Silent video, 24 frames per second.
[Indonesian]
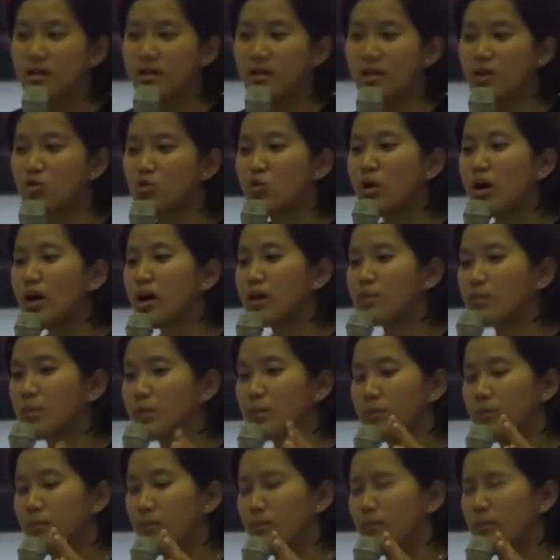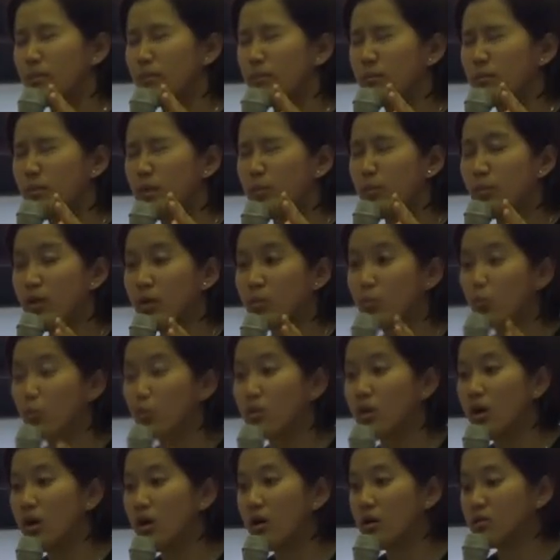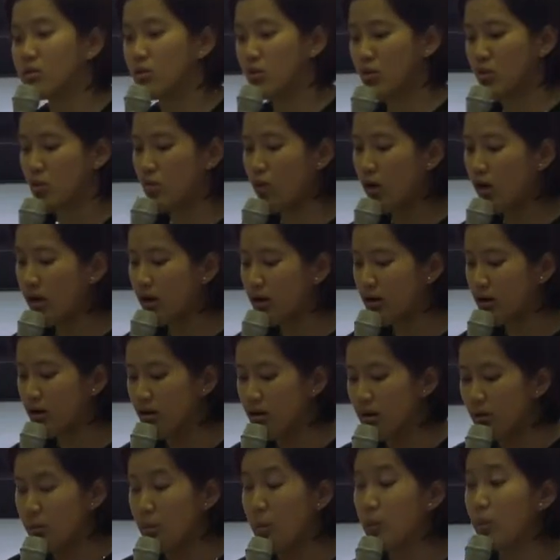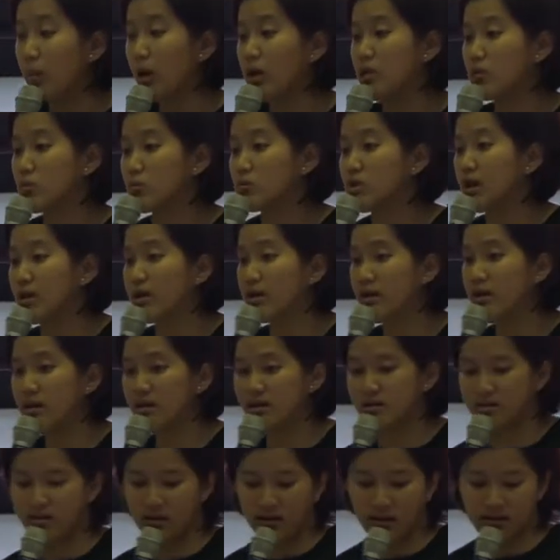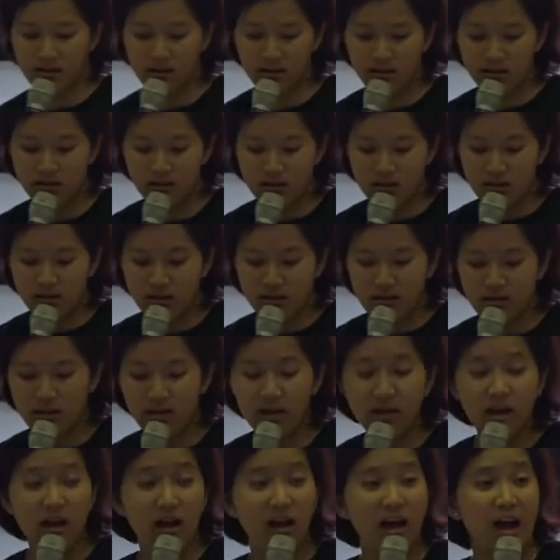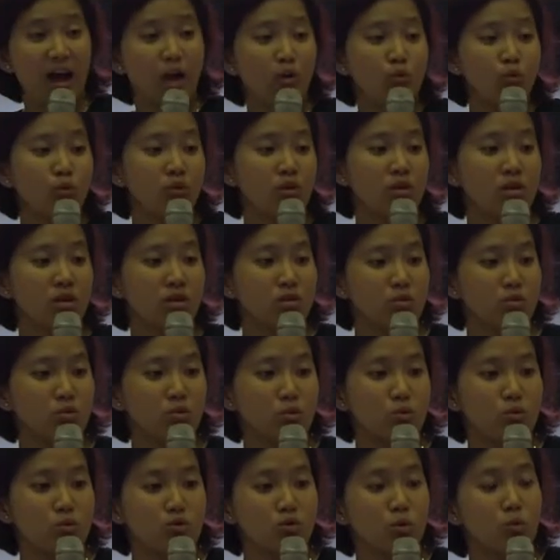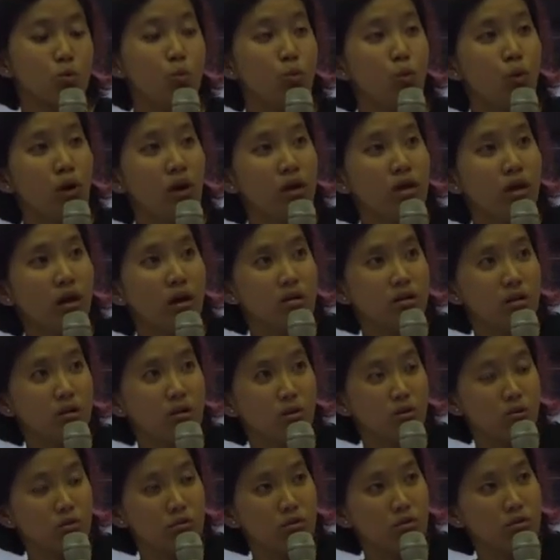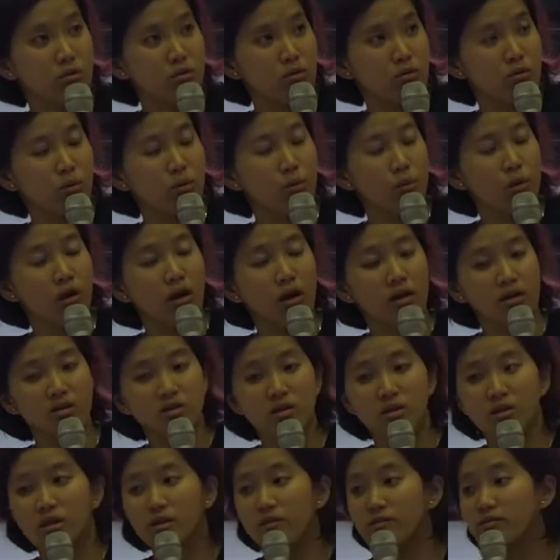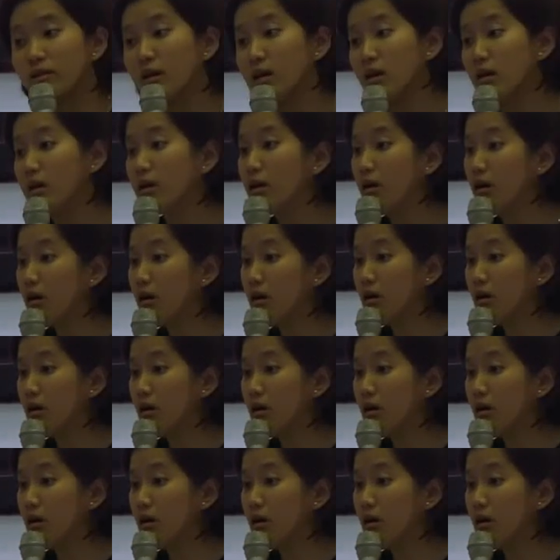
Itu akan mem mempermudah atau itu akan membantu saya istilahnya saya nggak ngawur gitu tuh, semua yang ada ikut lomba lari saya daftar enggak.